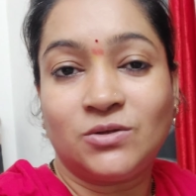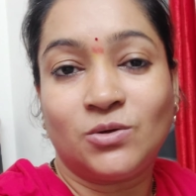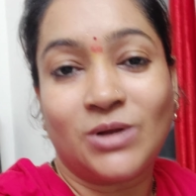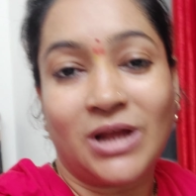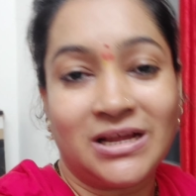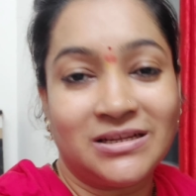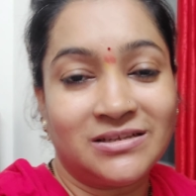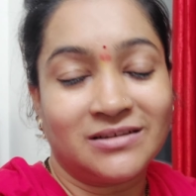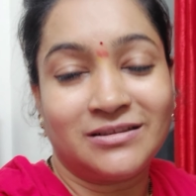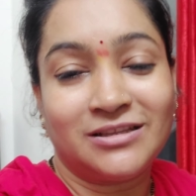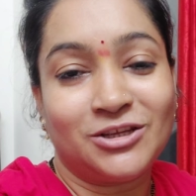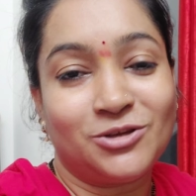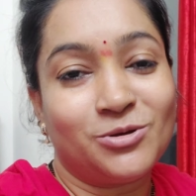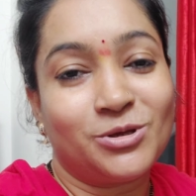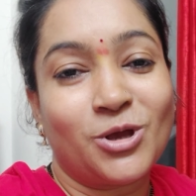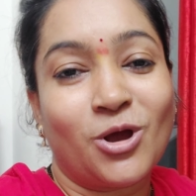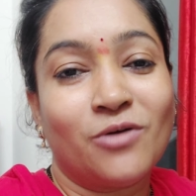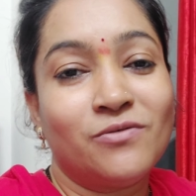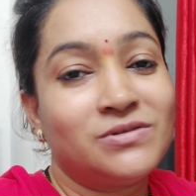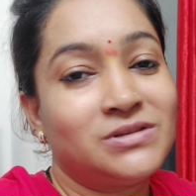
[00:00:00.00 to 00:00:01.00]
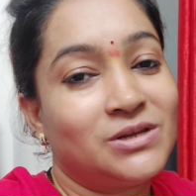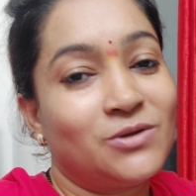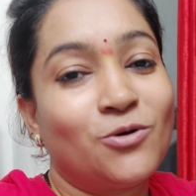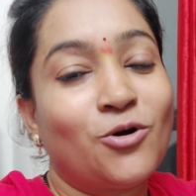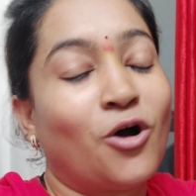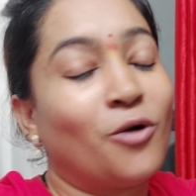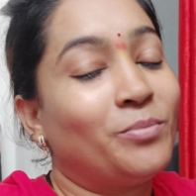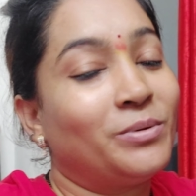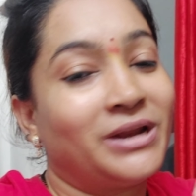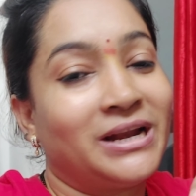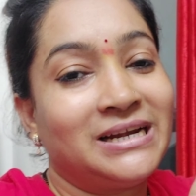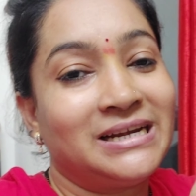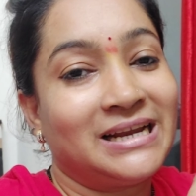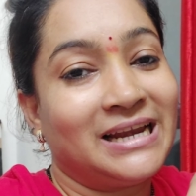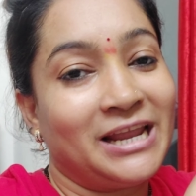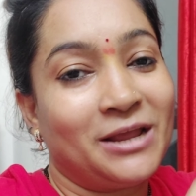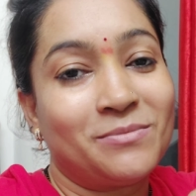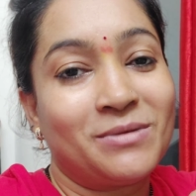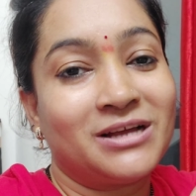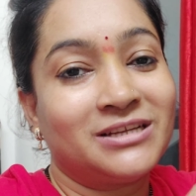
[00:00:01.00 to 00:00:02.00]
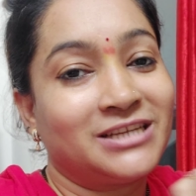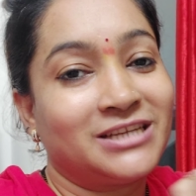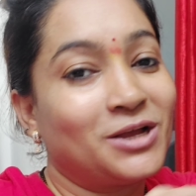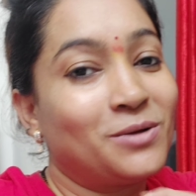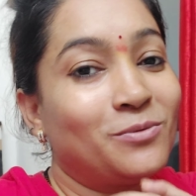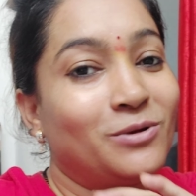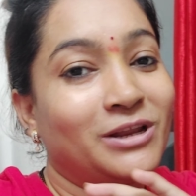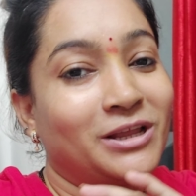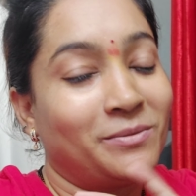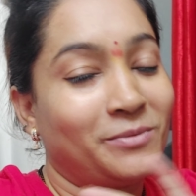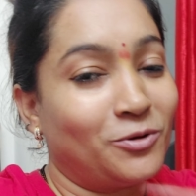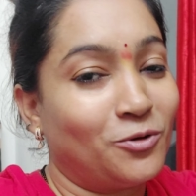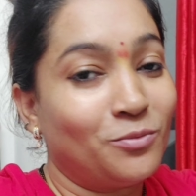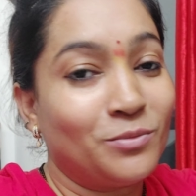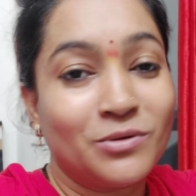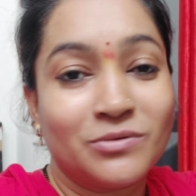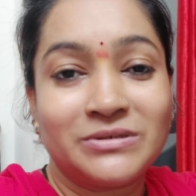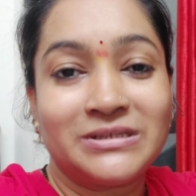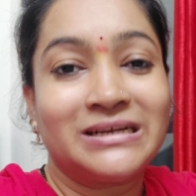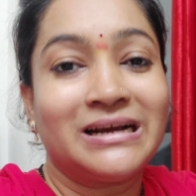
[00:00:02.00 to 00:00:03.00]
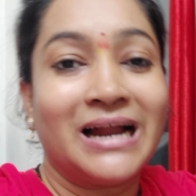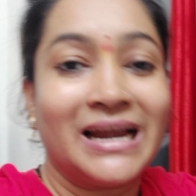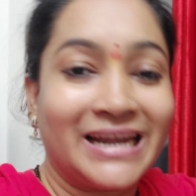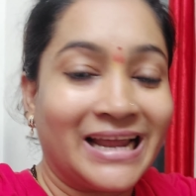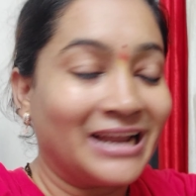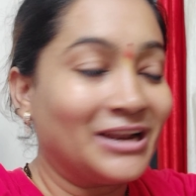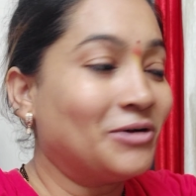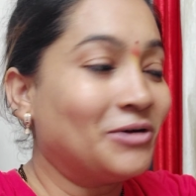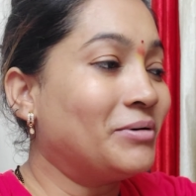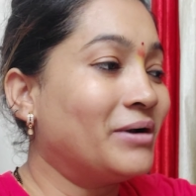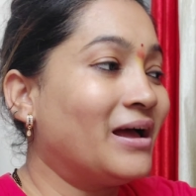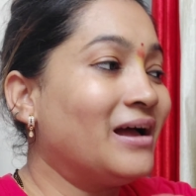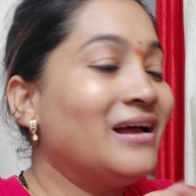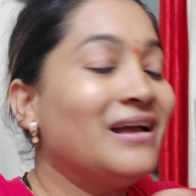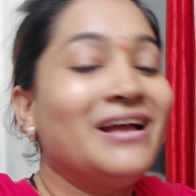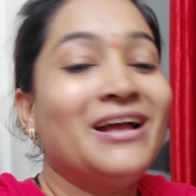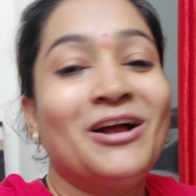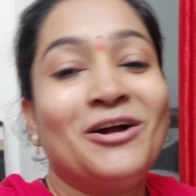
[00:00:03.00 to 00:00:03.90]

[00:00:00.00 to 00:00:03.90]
सुना सकती हूँ क्योंकि ऑब्वियसली वो कॉपीराइट क्लेम आ जाएगा बोल के मेरे को म्यूज़िक हटाना पड़ा